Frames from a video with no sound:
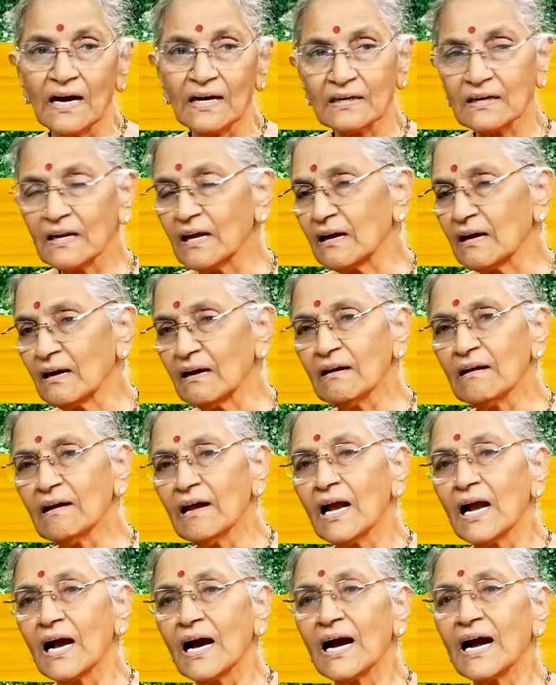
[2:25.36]
అట్లా
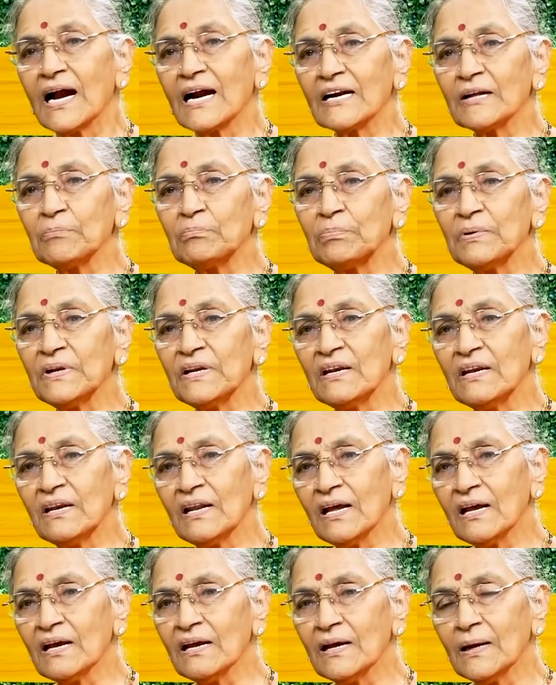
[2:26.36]
ఆడపిల్ల
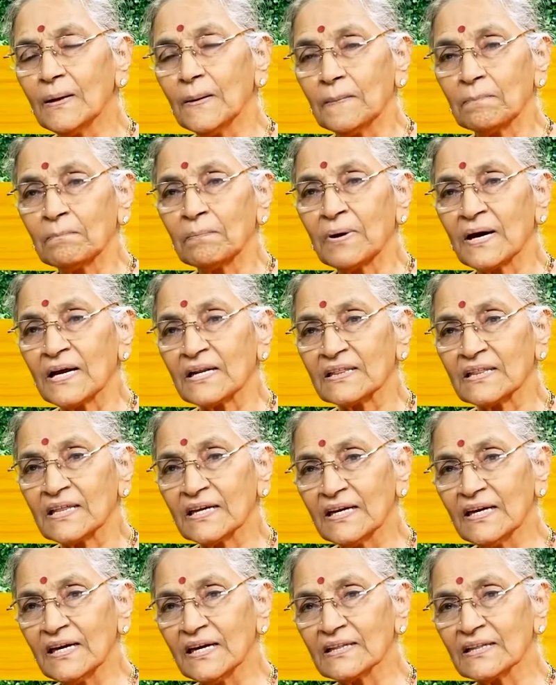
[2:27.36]

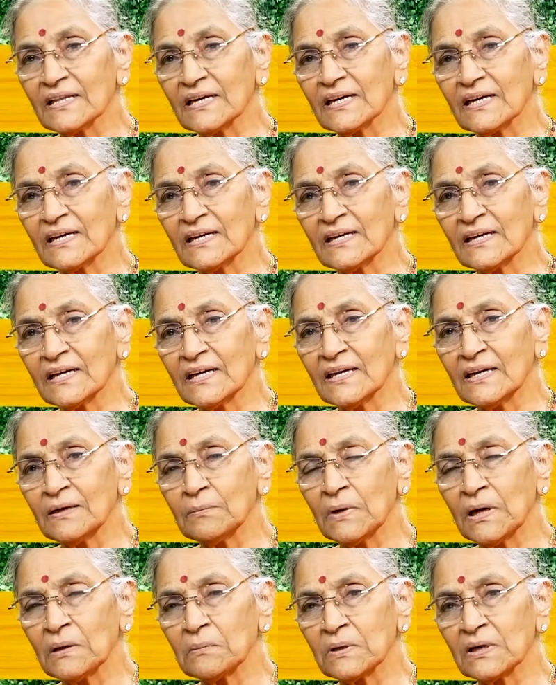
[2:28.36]
భర్తకి అత్తగారికి
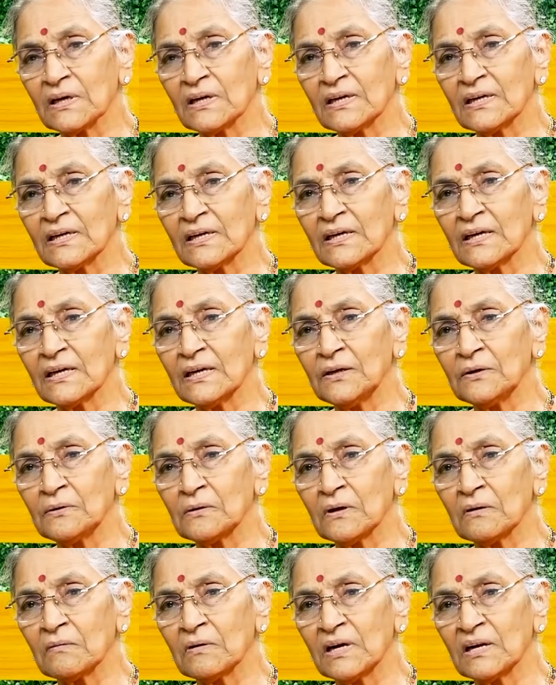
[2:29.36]
మామగారికి
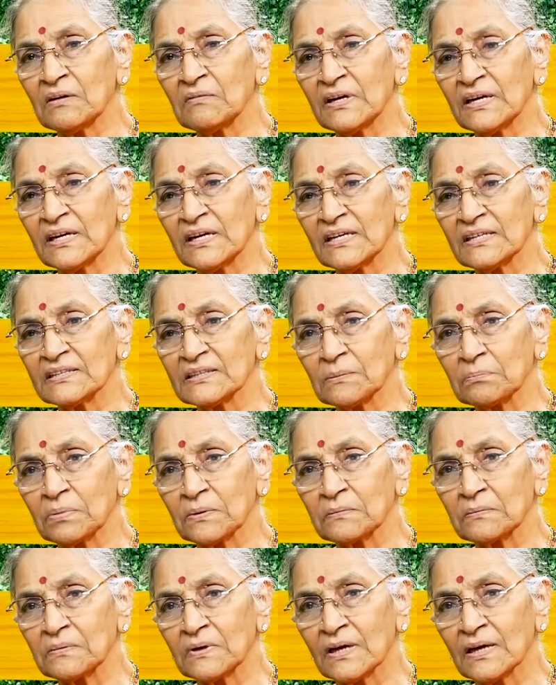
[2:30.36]
ఇంట్లో వాళ్ళెవరికి
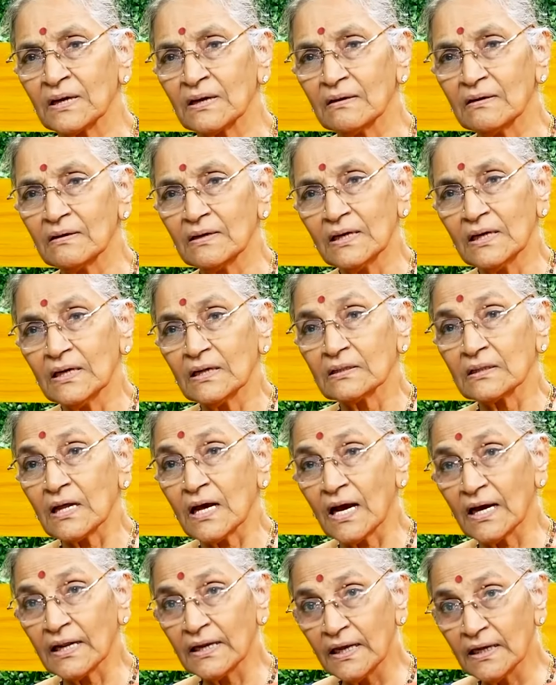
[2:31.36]
చెప్పకుండా
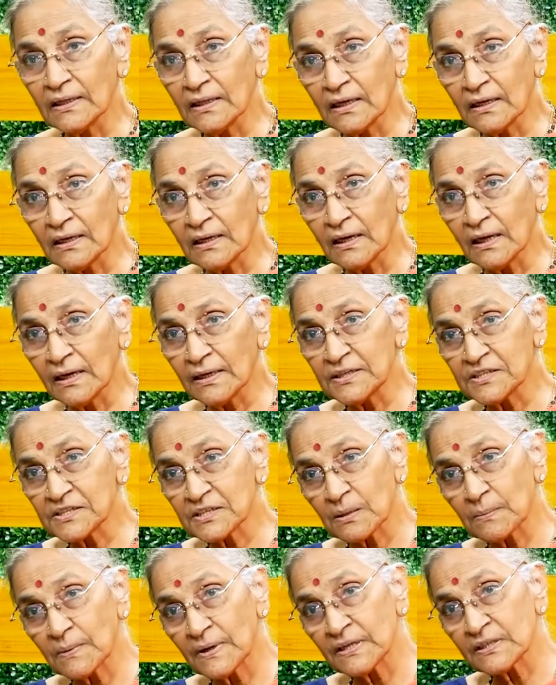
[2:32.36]
తానేదన్నా
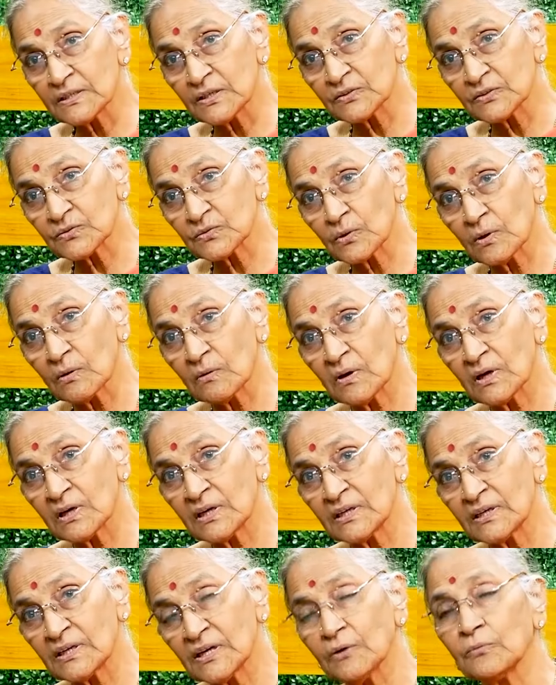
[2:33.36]
ఇష్టపడి
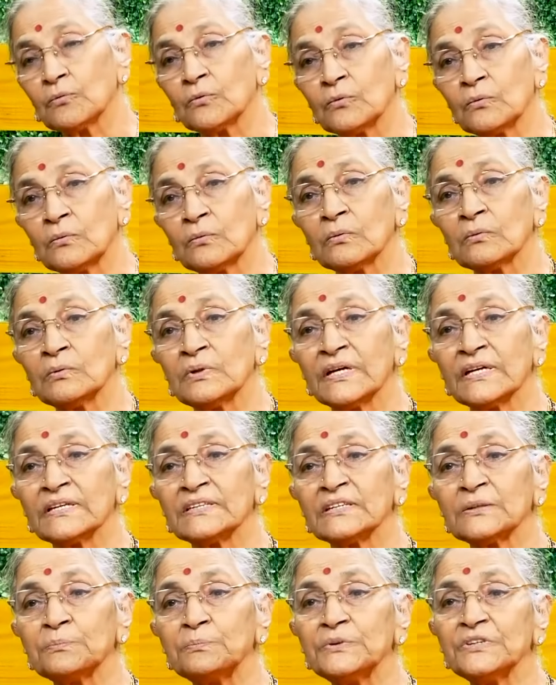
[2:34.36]
చేసుకోవాలంటే ఉంటుంది
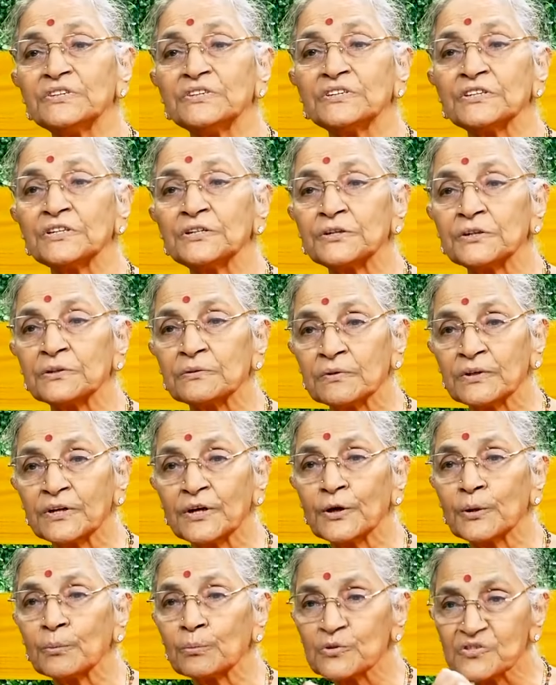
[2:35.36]
అని చెప్పి
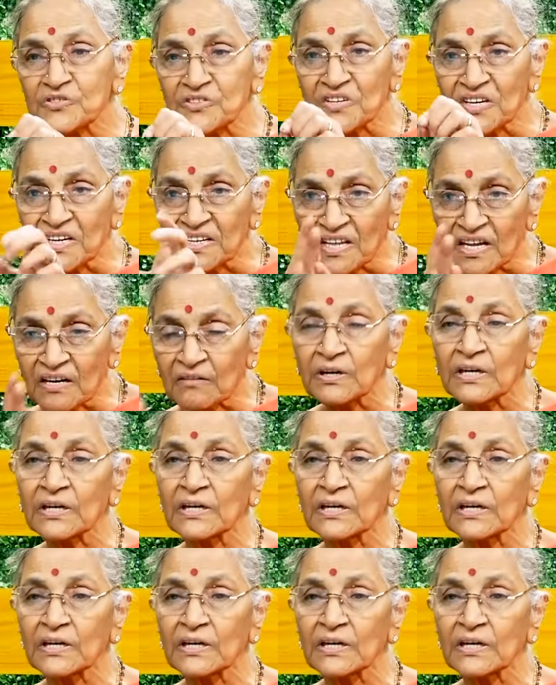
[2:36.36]
ఇచ్చేటటువంటి డబ్బు స్త్రీధనం